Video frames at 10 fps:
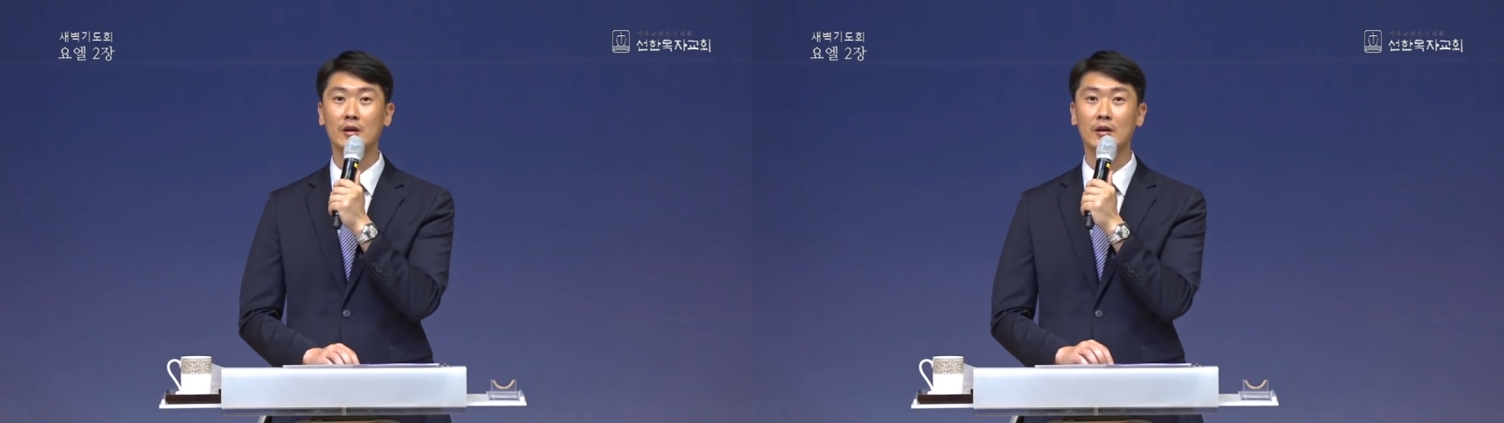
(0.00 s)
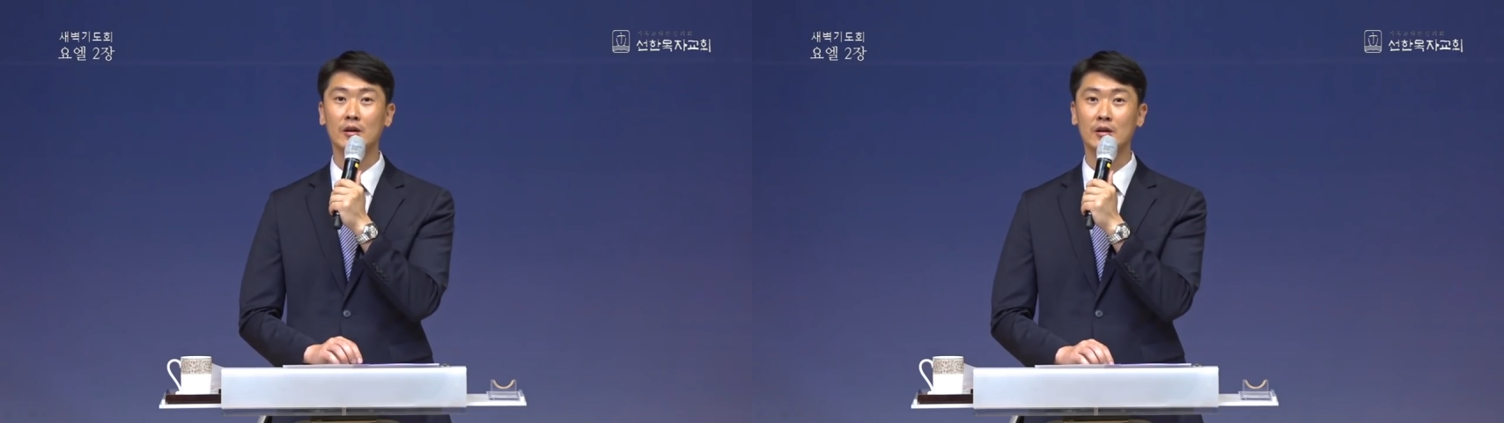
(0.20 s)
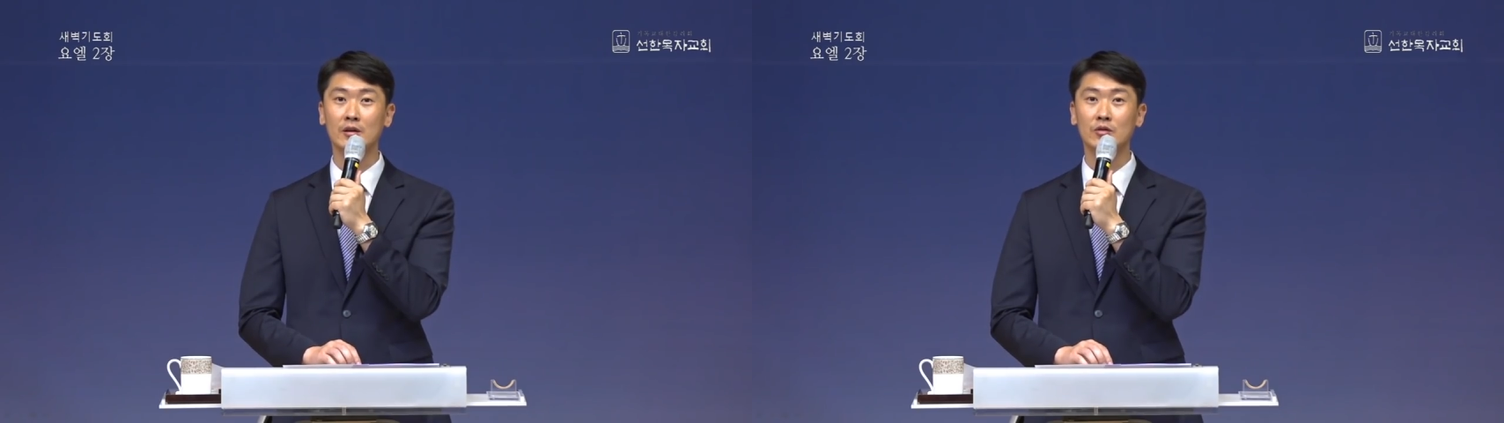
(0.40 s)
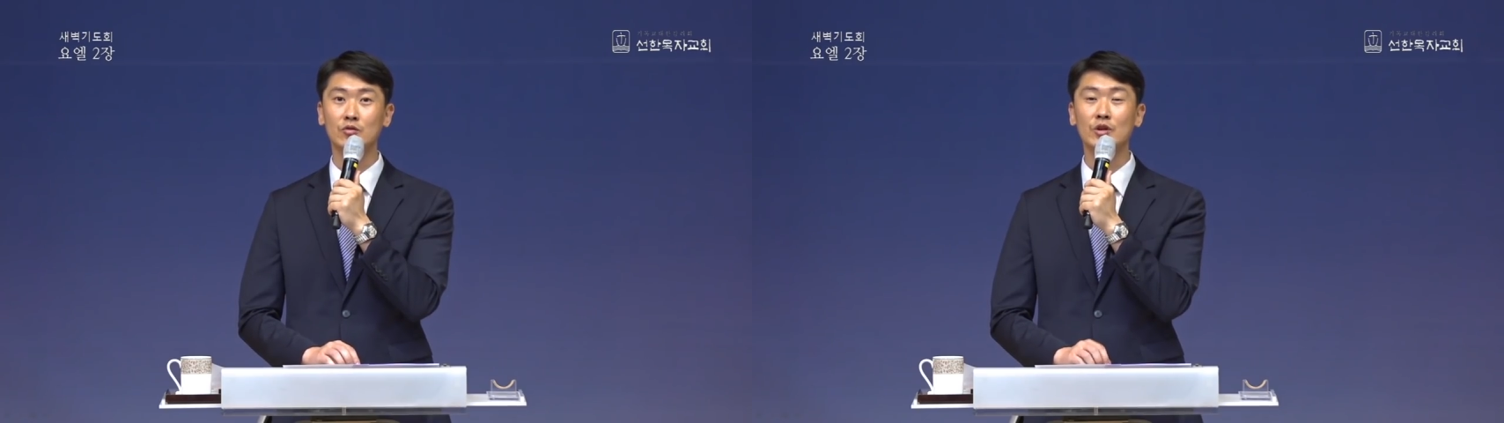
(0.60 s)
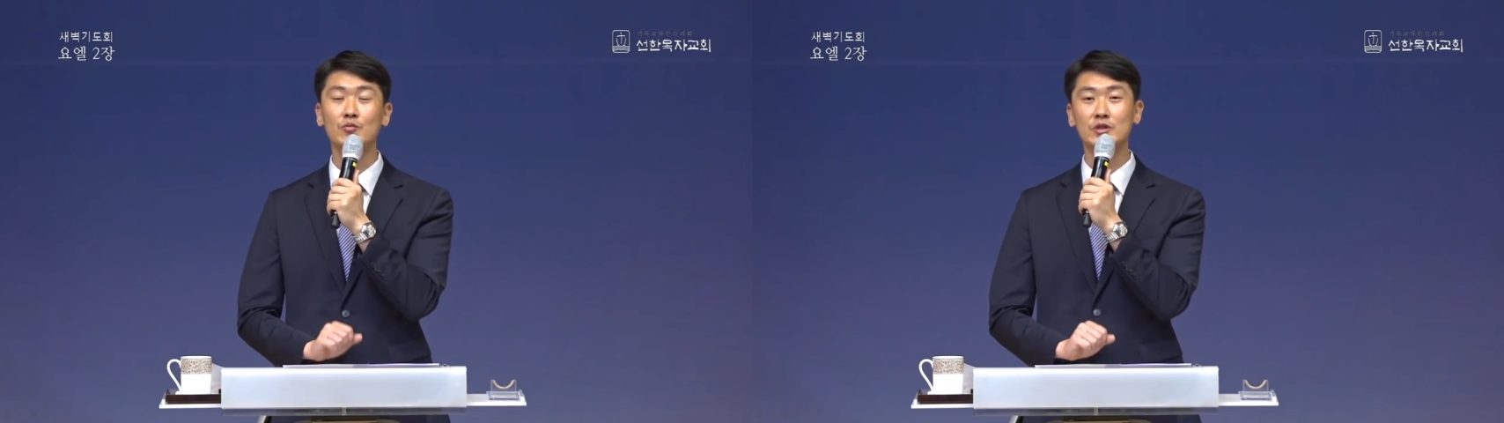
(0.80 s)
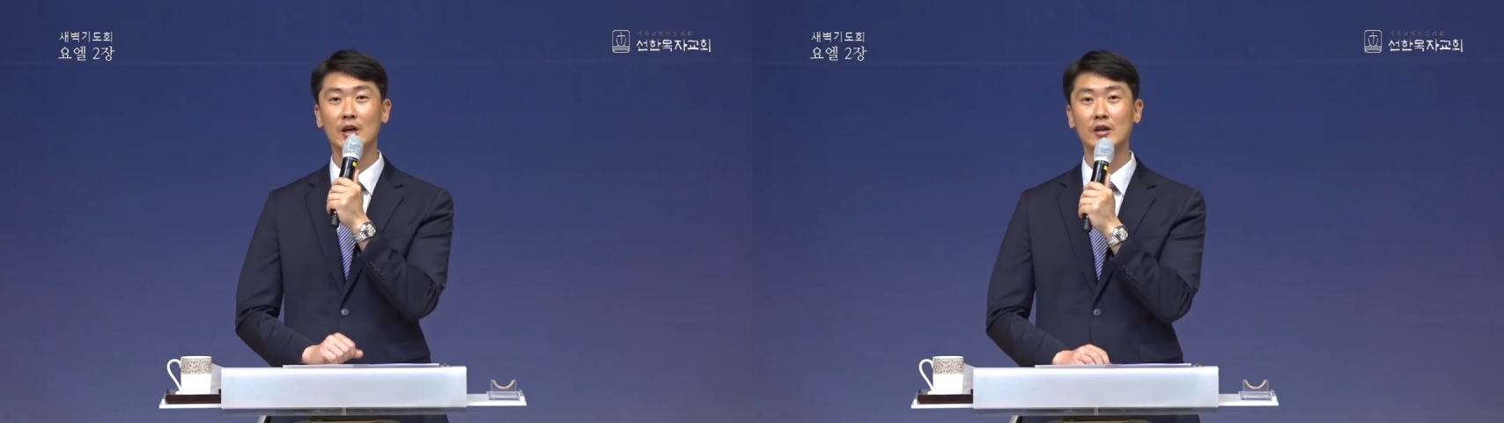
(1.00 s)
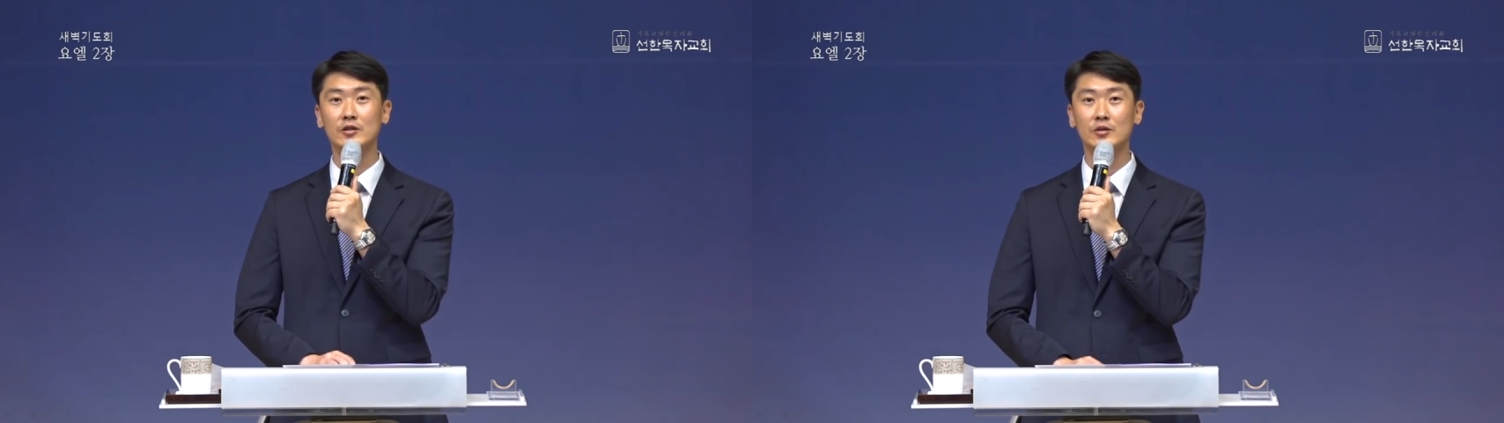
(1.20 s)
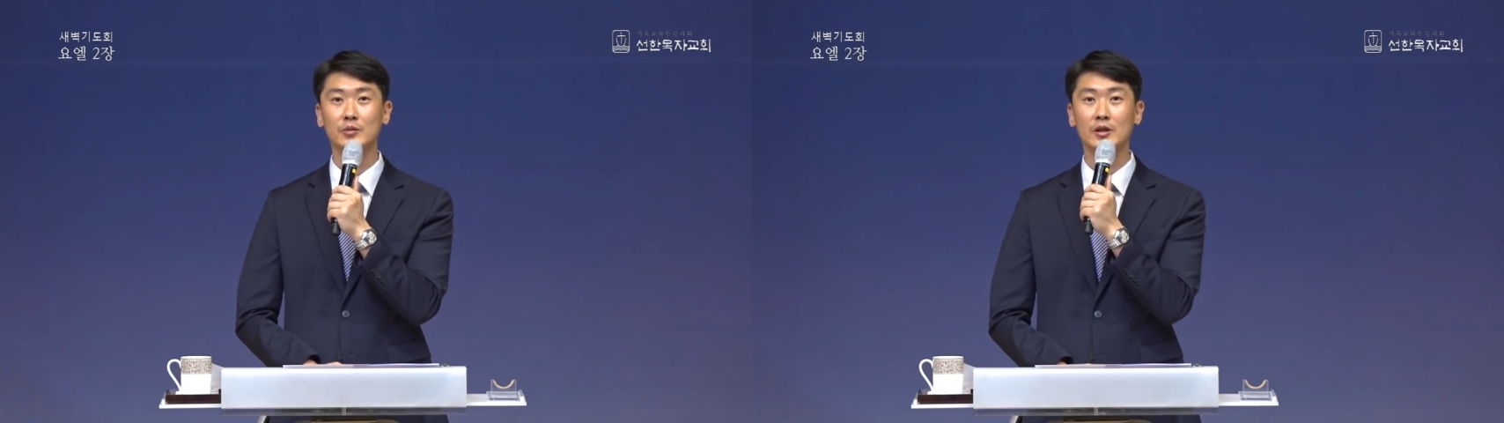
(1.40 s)
아, 우리의 문제가
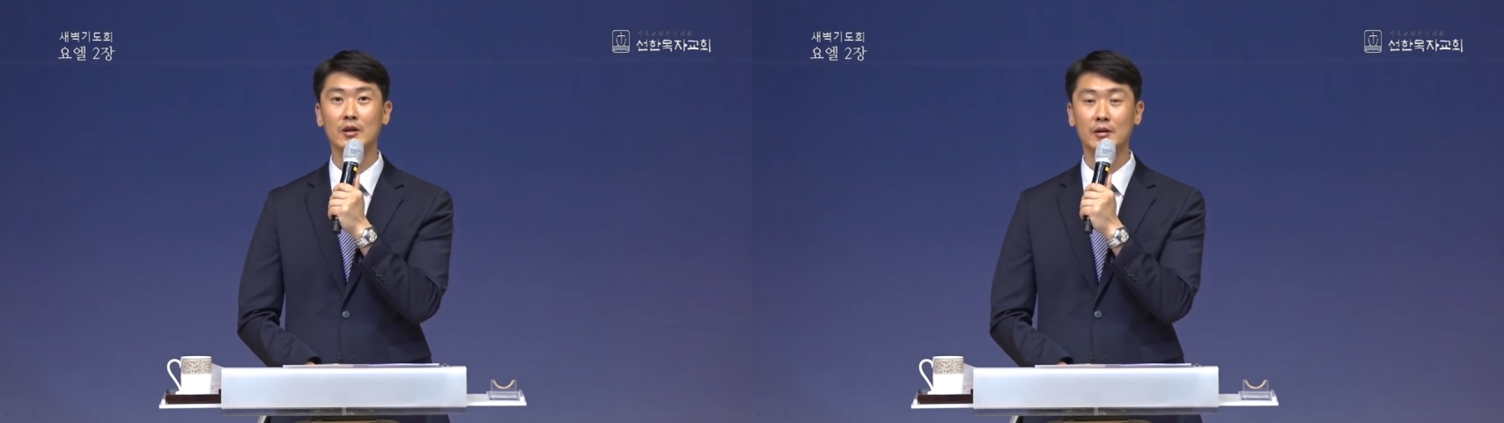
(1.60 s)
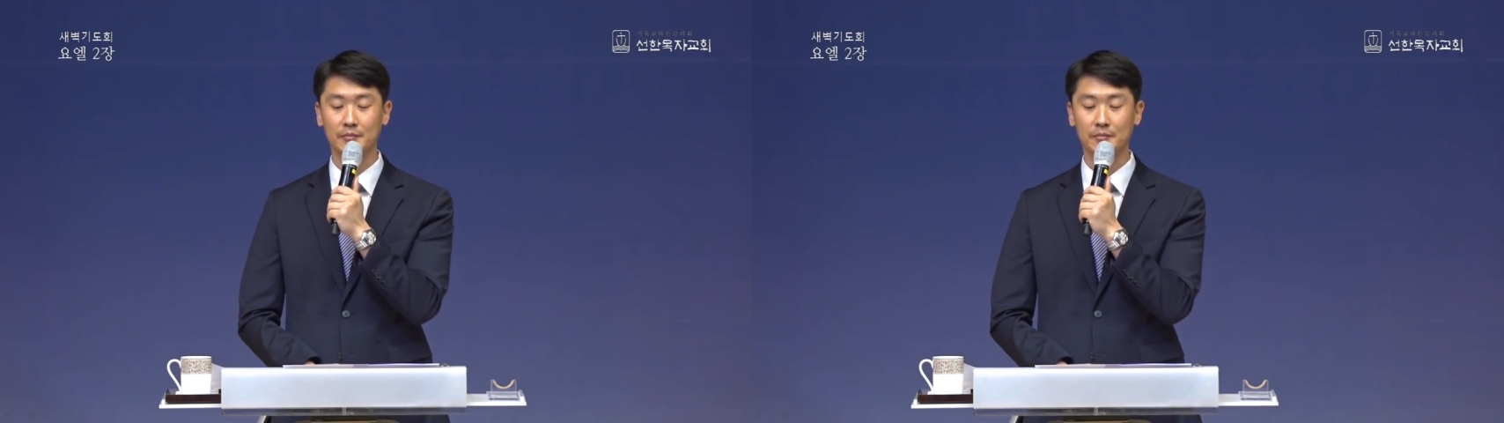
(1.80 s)
있습니다.